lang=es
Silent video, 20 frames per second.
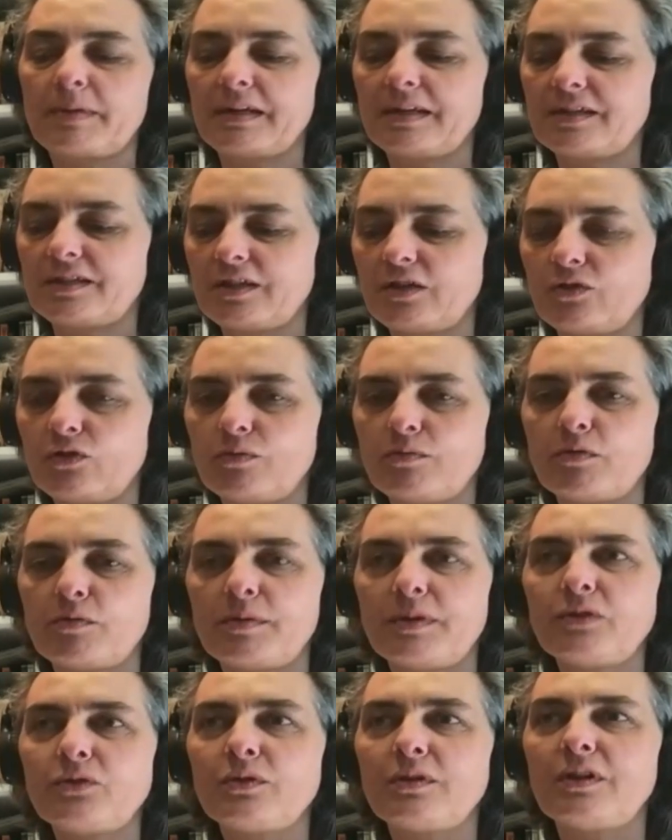aparecieron
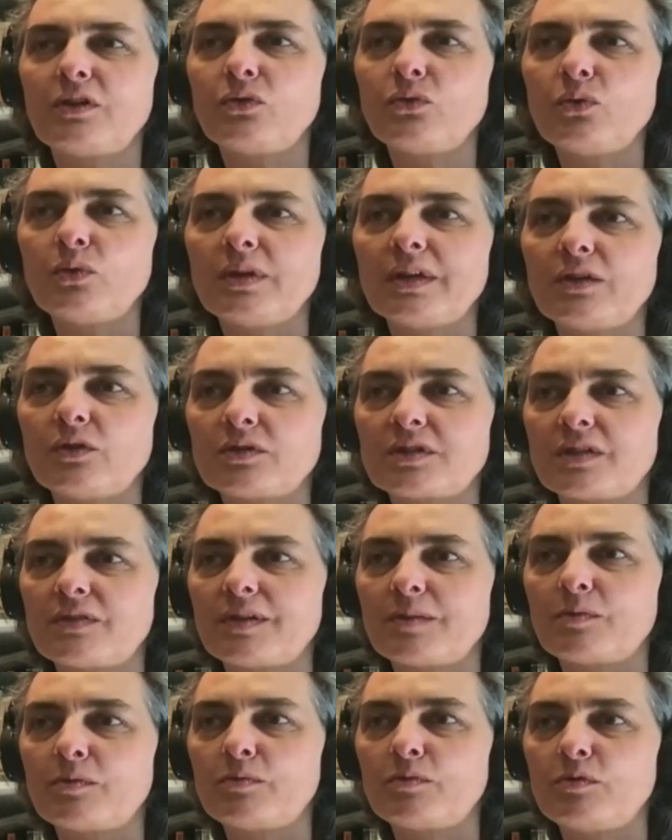momentos de duda, no
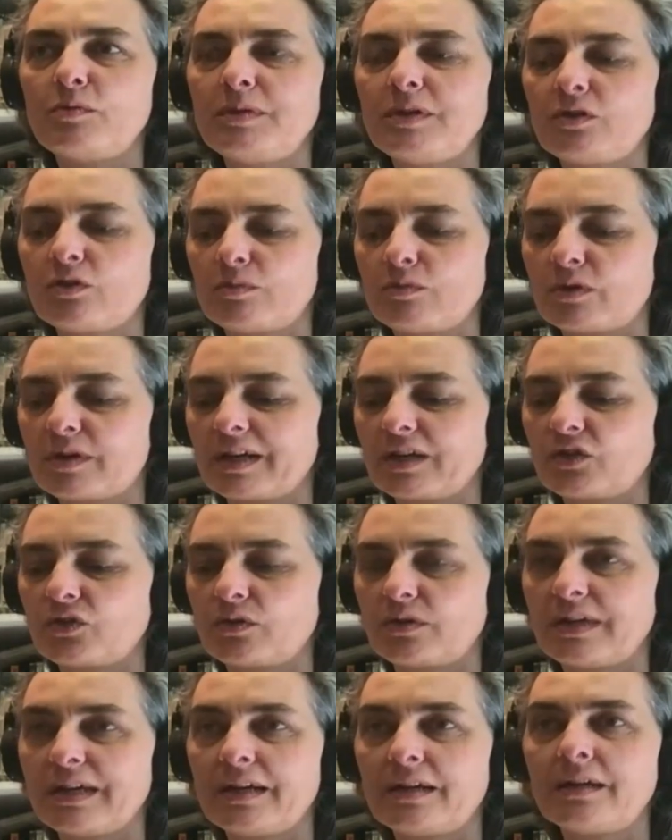sabíamos muy bien cómo
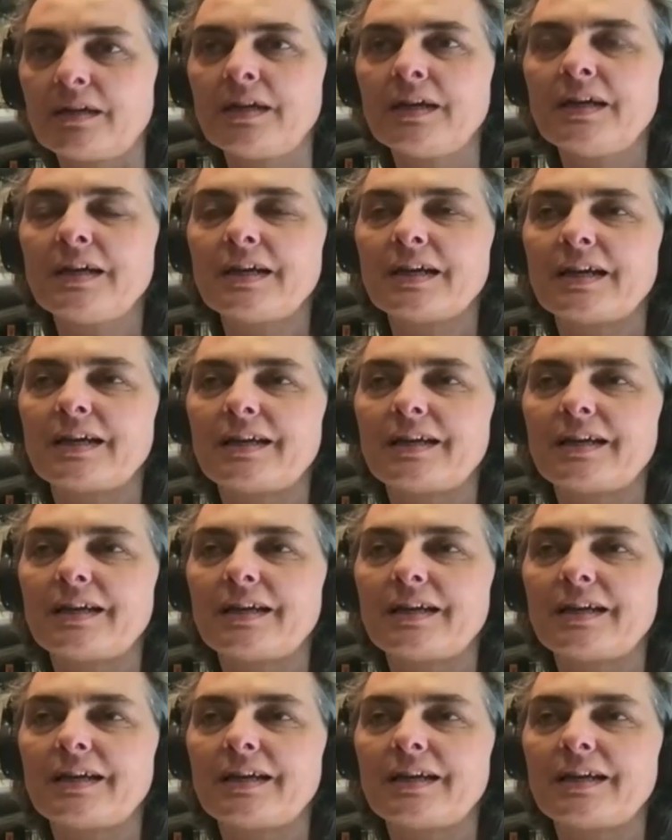reaccionar.